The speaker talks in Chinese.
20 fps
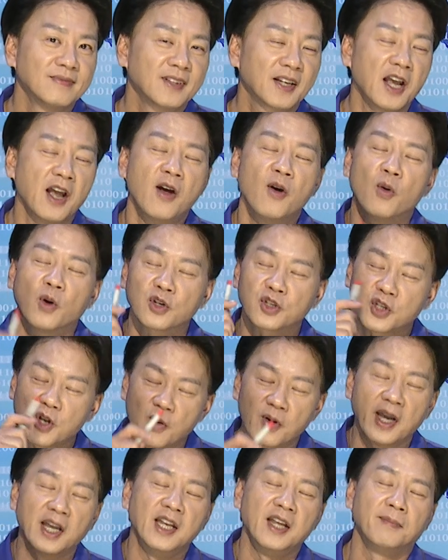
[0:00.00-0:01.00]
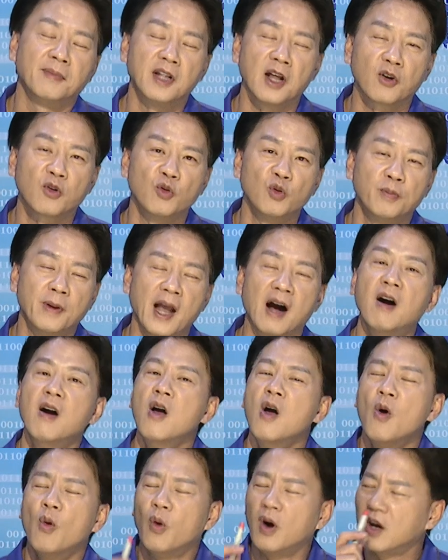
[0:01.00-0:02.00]
给我送给你们的股票，
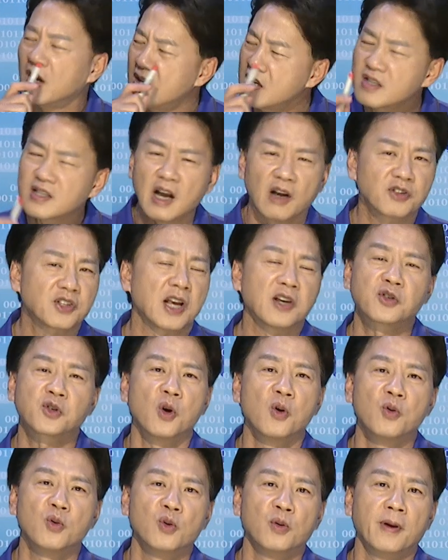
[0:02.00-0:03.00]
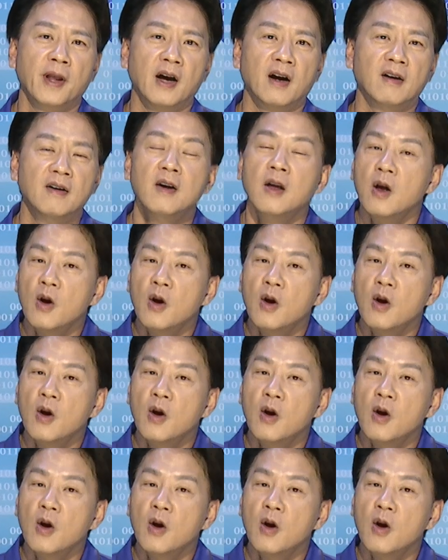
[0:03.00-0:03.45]
我很少在送股票，